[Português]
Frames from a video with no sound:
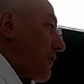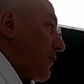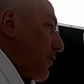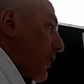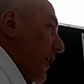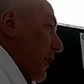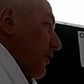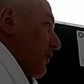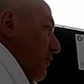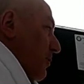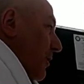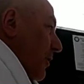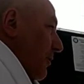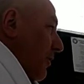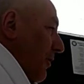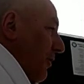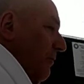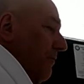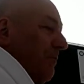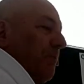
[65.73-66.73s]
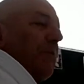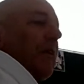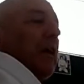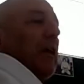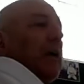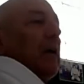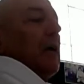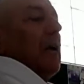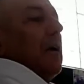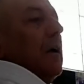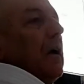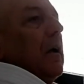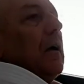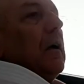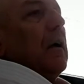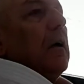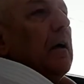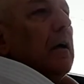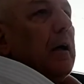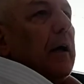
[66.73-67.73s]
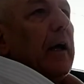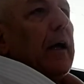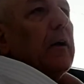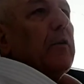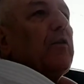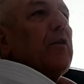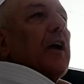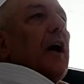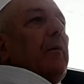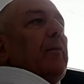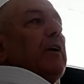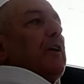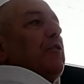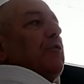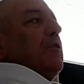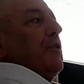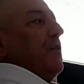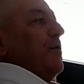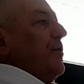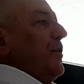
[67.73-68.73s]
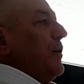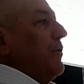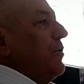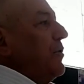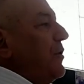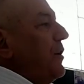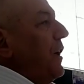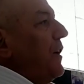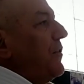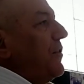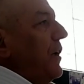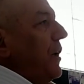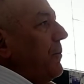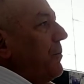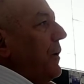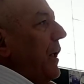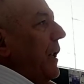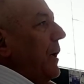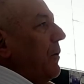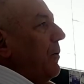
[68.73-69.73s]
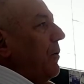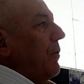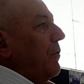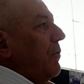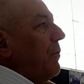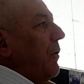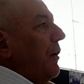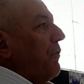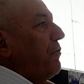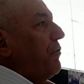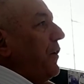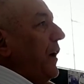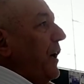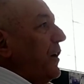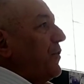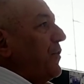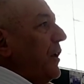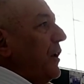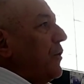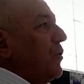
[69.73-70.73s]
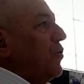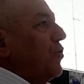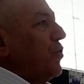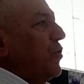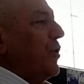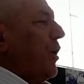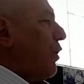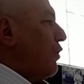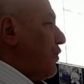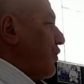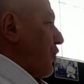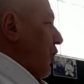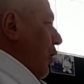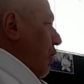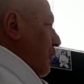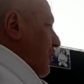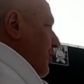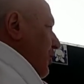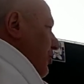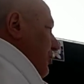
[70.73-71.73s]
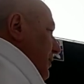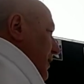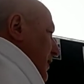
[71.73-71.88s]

Certo, meu irmão? É, antigamente, 25 de dezembro era uma festa em culto ao sol, se eu não